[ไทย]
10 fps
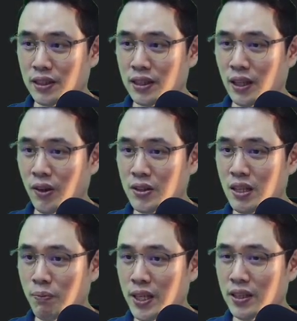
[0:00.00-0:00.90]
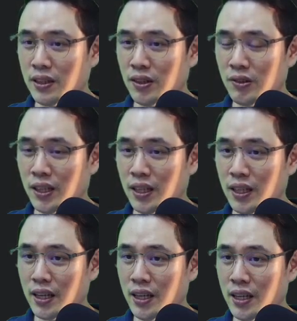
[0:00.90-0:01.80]
อ่ะลอง submit ดูนะ
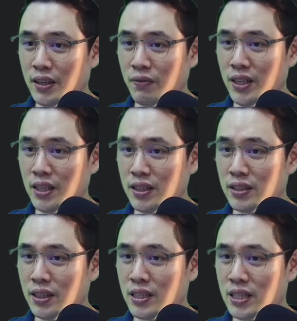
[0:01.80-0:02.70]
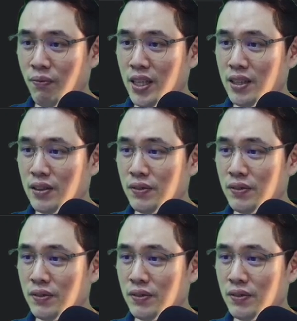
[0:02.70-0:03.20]
a b c submit